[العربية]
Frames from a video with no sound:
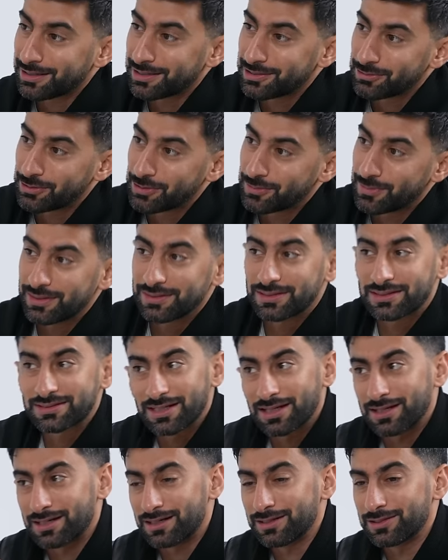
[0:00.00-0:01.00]
حلوه ما عندك
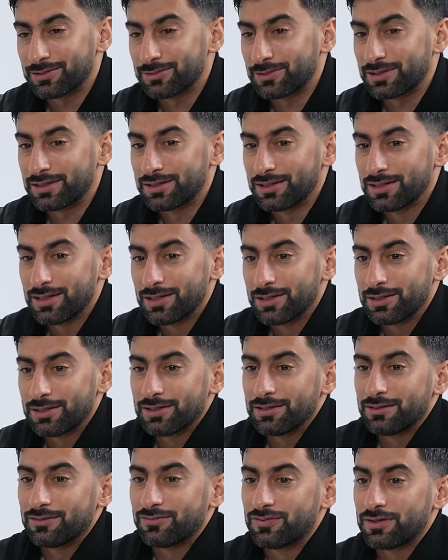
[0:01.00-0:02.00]
سياره حلوه
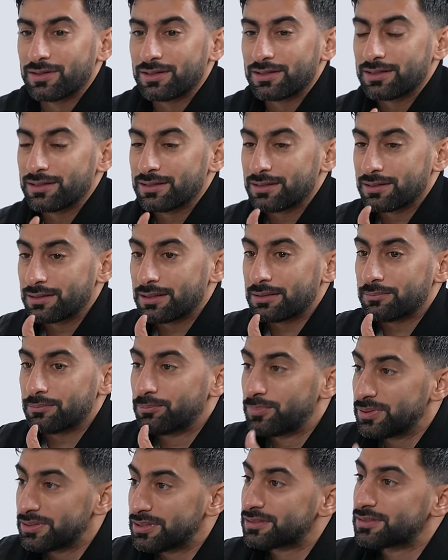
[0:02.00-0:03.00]

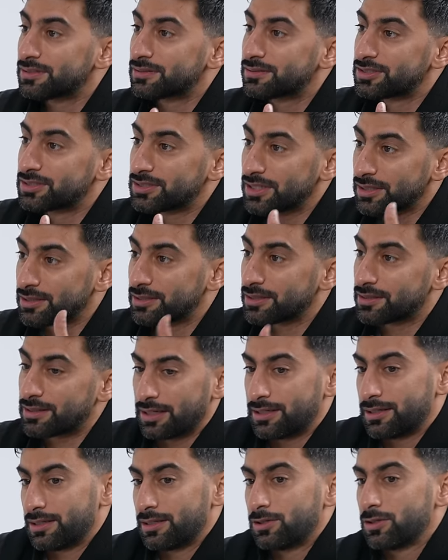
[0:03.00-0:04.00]
فبدت تتشكك
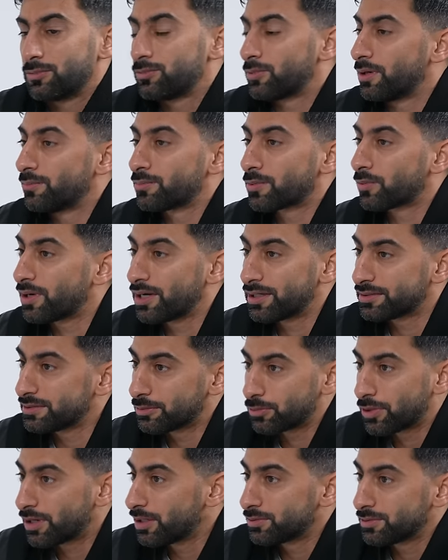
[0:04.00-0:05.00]
يعني اليوم عمره واحد
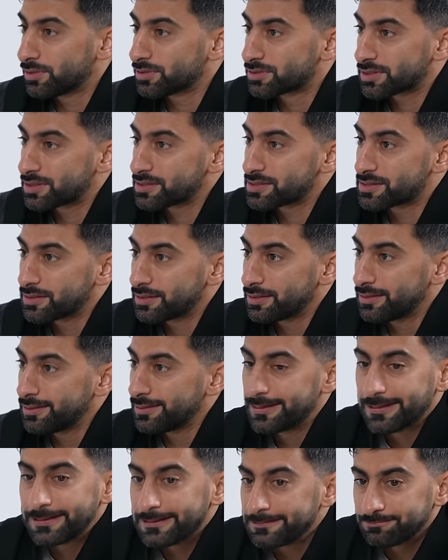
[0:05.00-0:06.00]
21 سنه
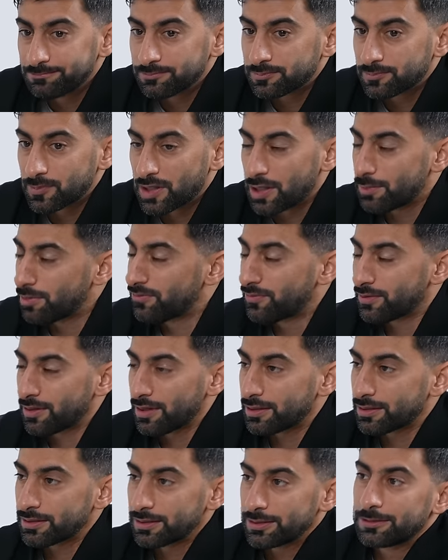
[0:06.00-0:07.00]
يبقى
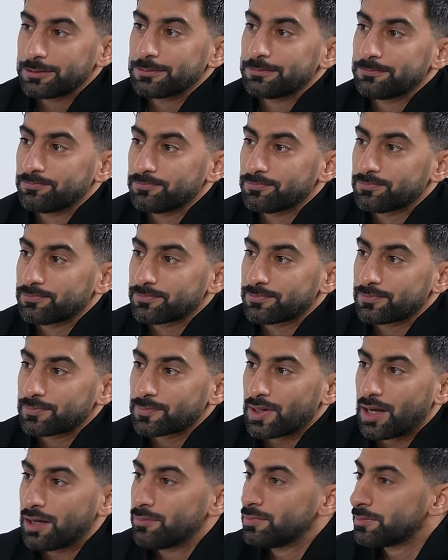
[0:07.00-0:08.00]
فراري
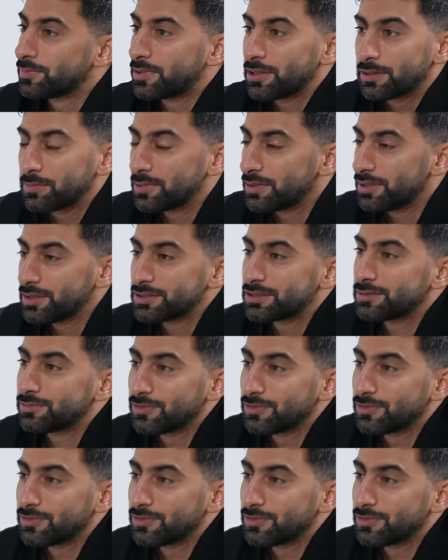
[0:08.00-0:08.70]
حبيب قلبي ليش